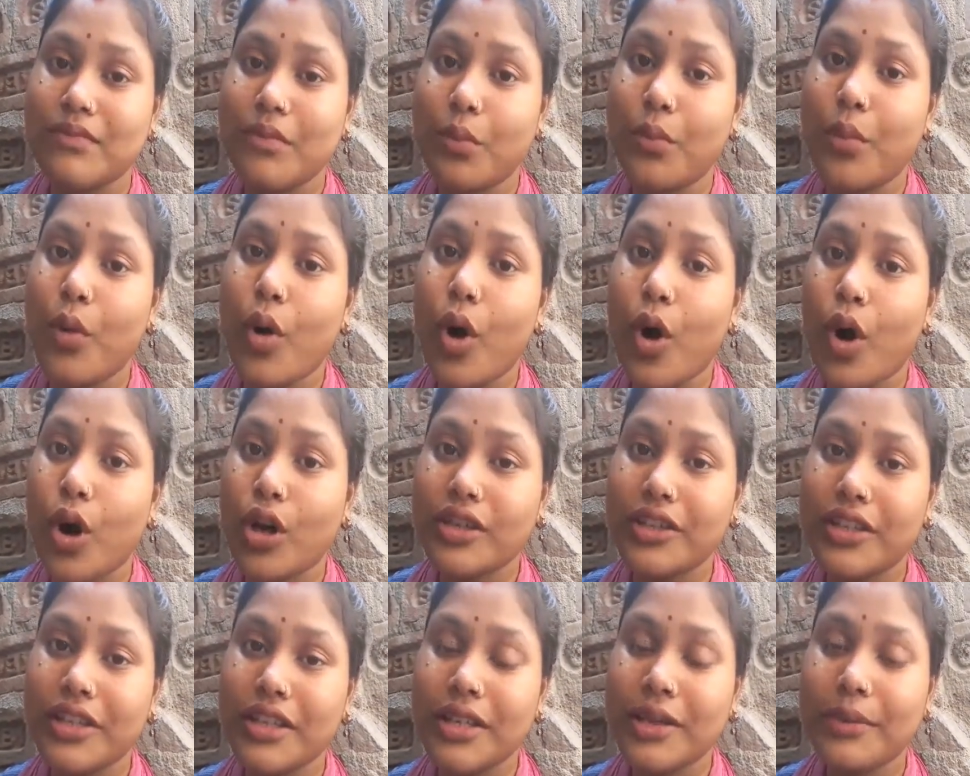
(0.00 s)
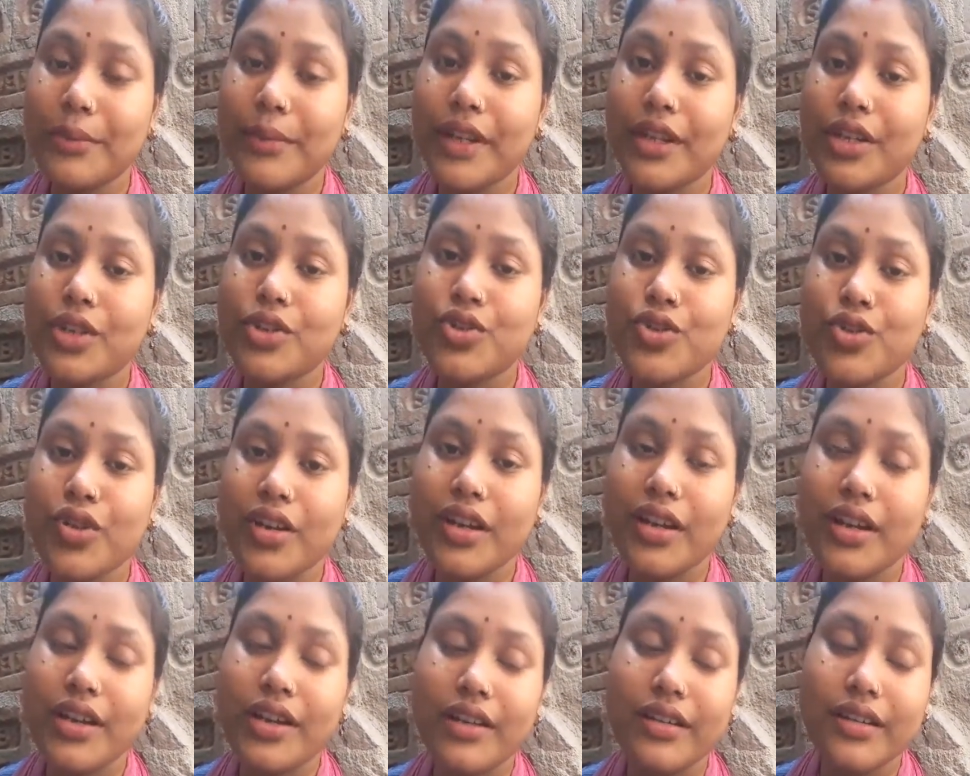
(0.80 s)
बहुत ही मैंने जो
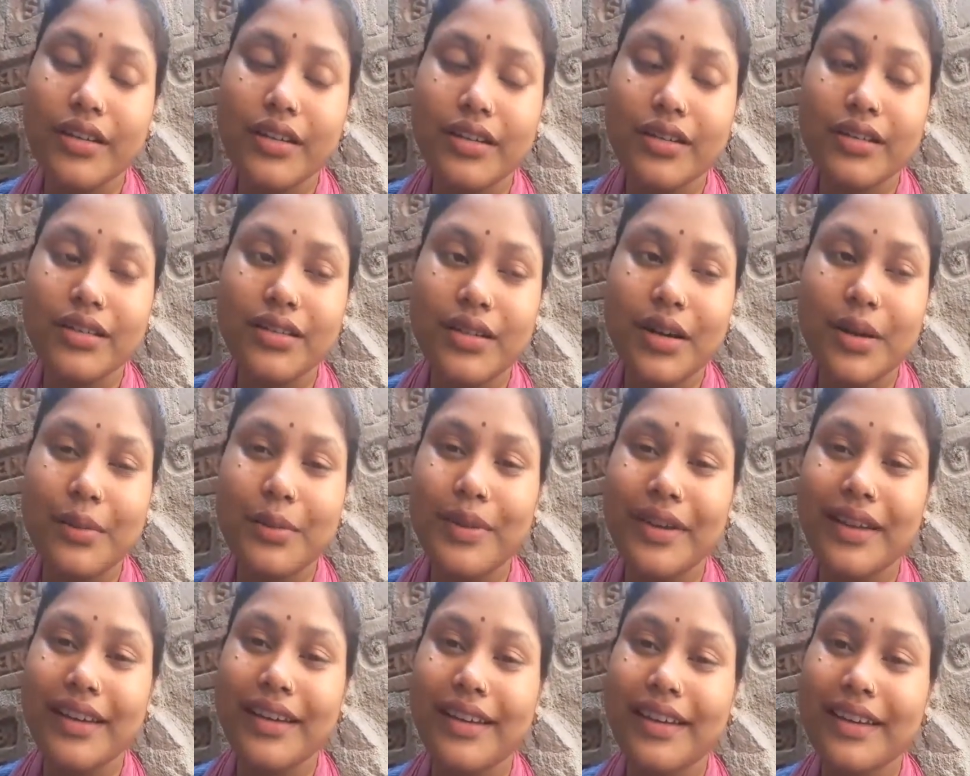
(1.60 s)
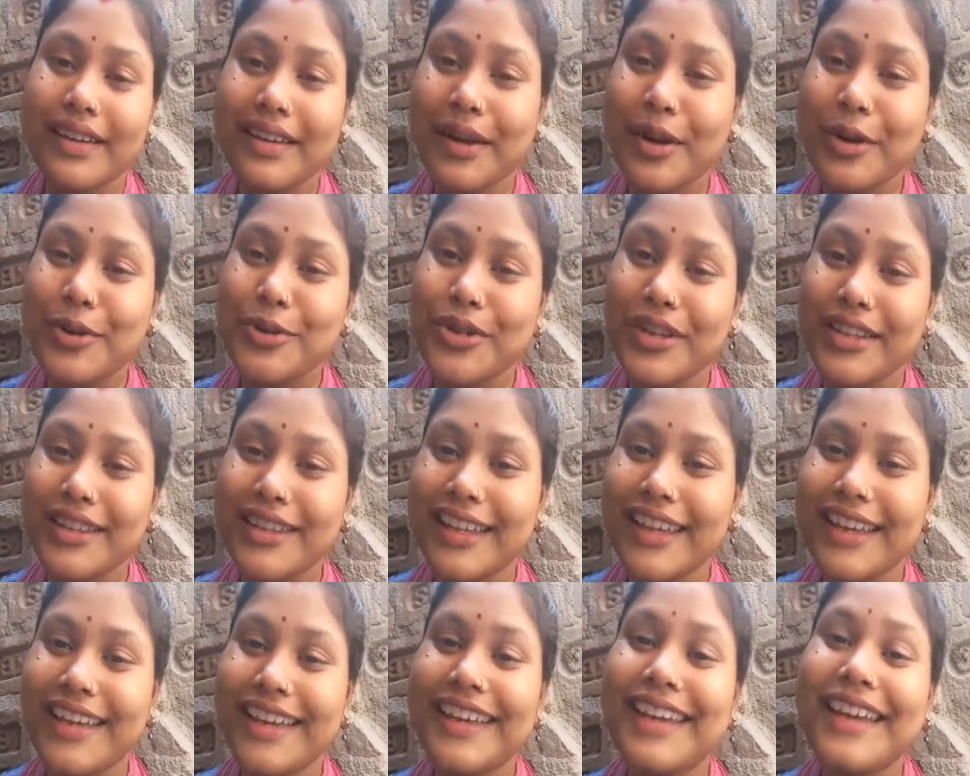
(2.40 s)
है अबे यार क्या हो
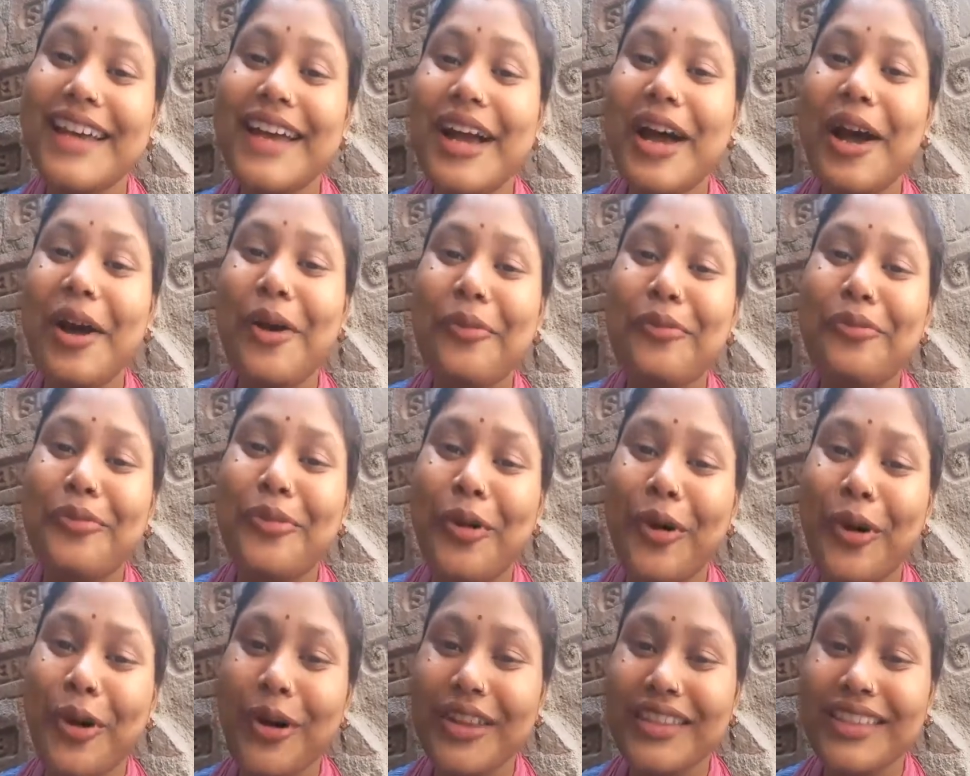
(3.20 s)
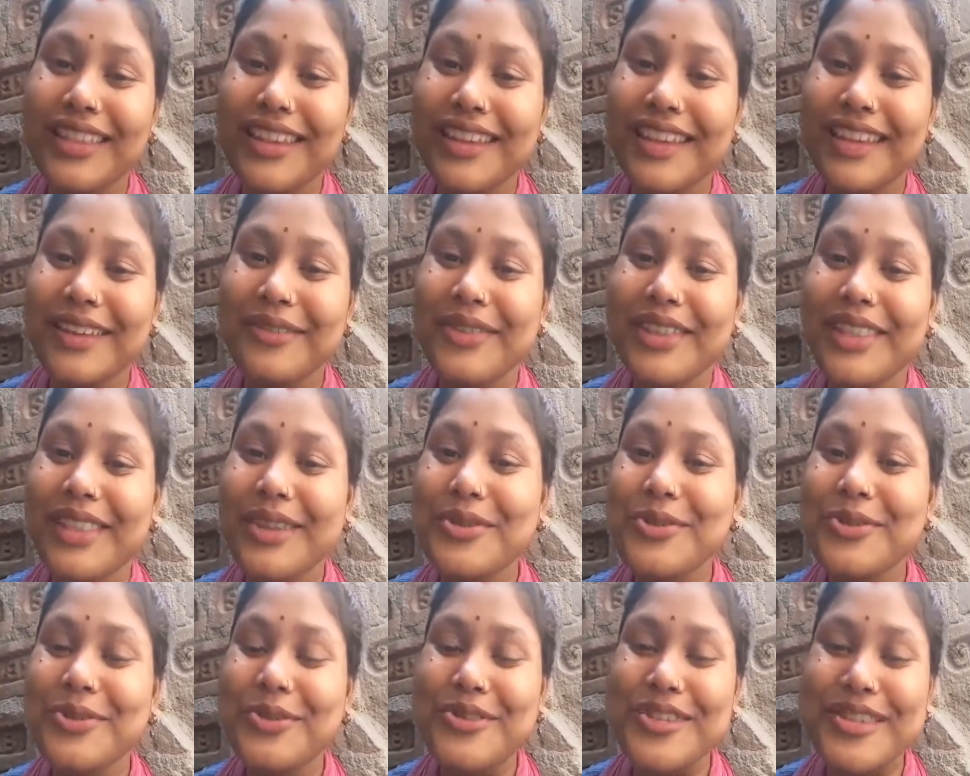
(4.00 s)
जाता है बहुत ही मतलब
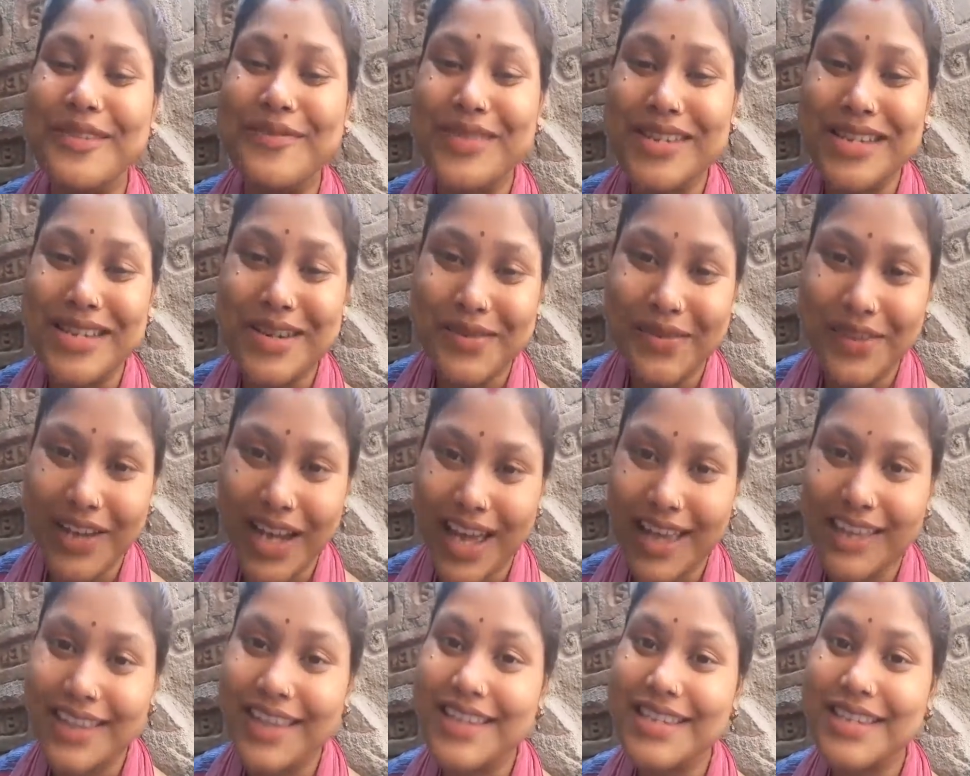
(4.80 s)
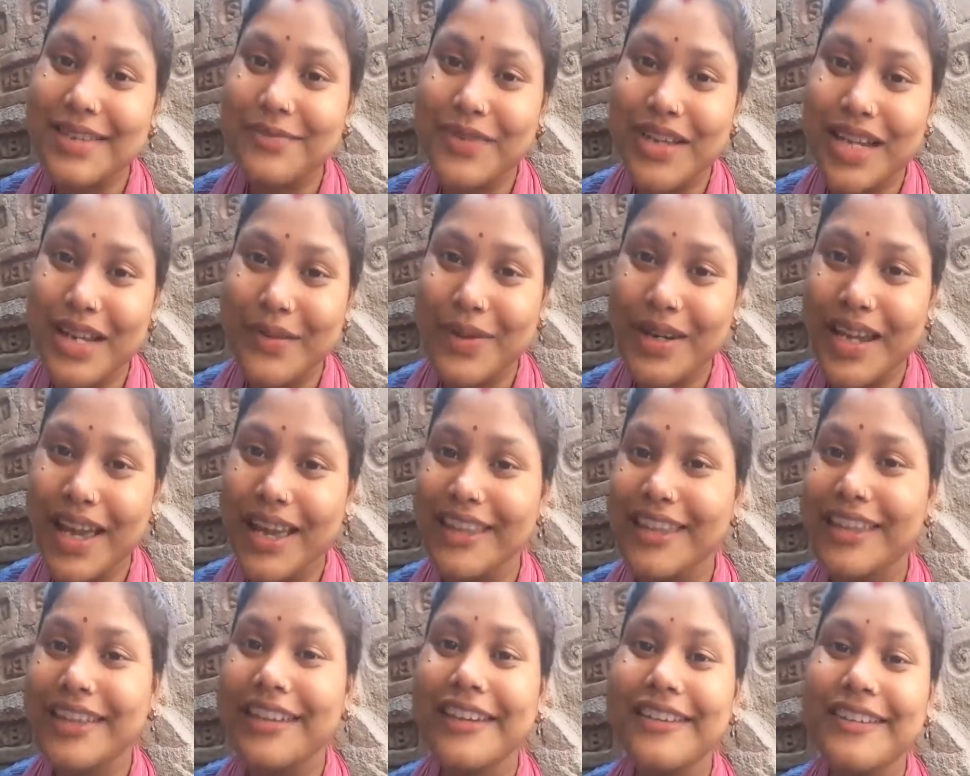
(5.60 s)
सोच समझ के बनाया था सबके लिए बनाया
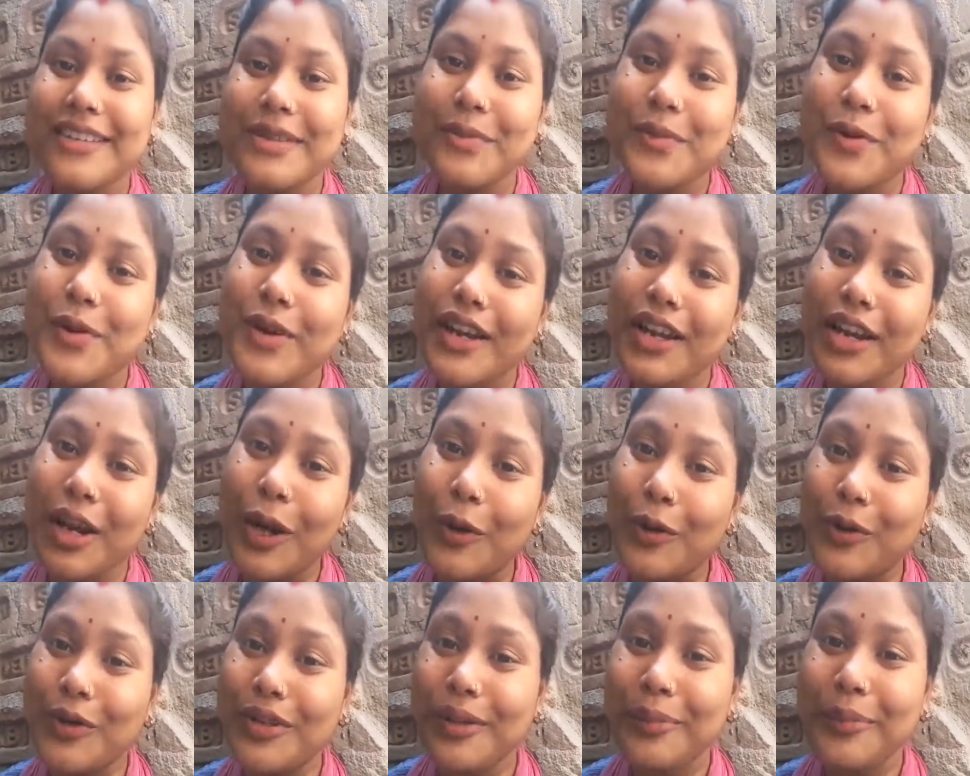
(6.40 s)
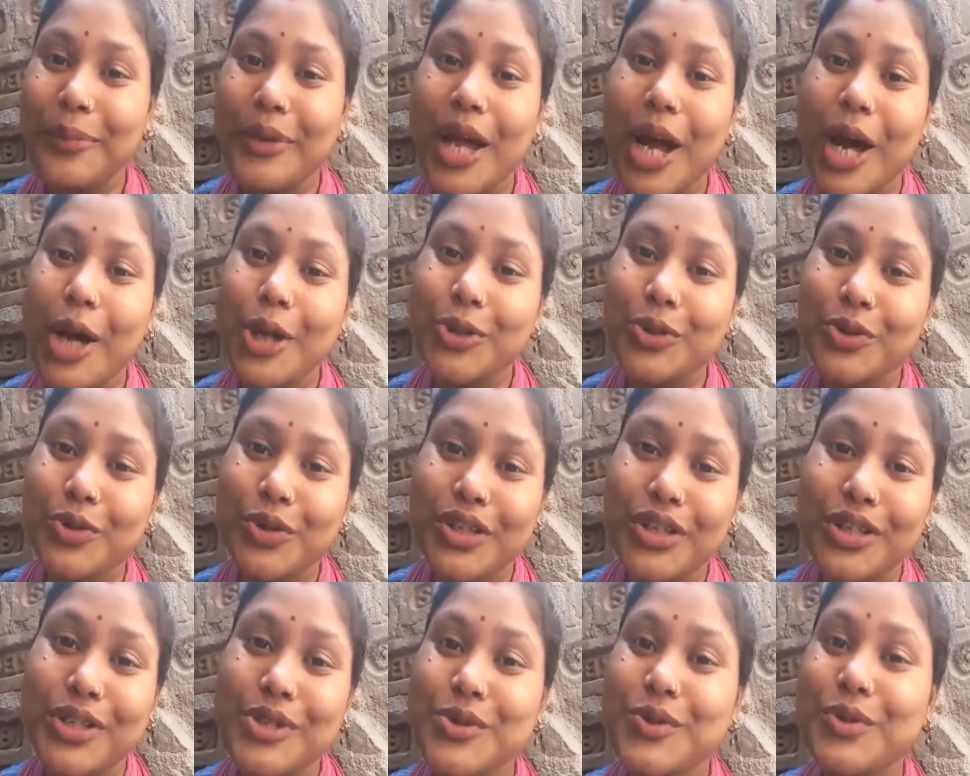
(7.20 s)
था कि यार सबको खिलाऊंगी अपने हाथों
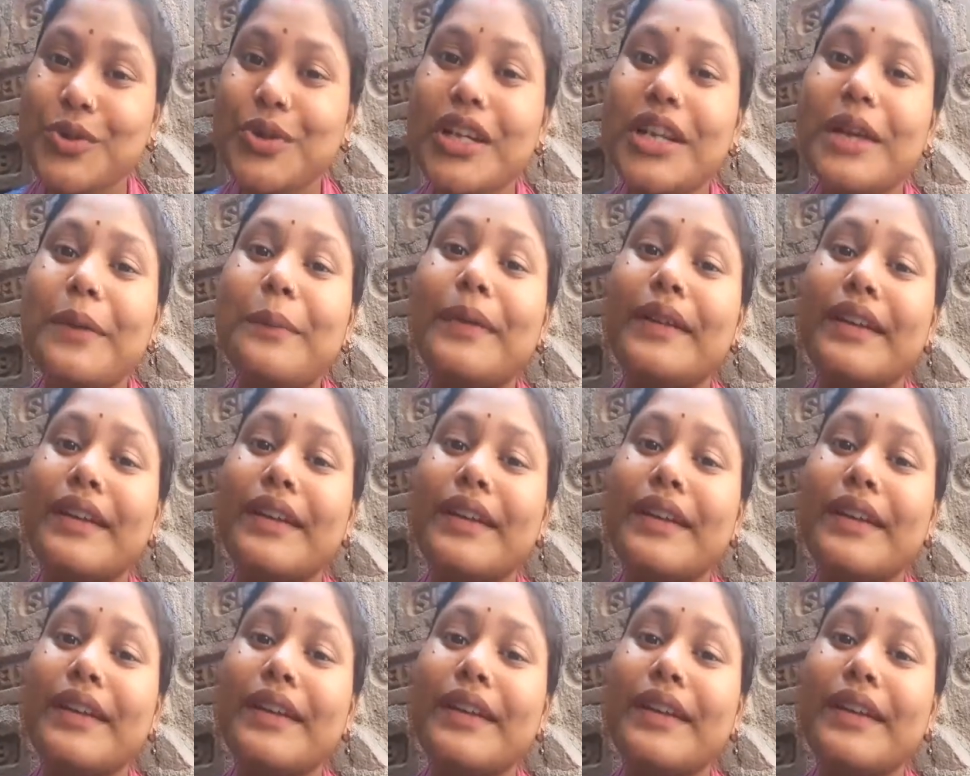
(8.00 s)
के रसगुल्ले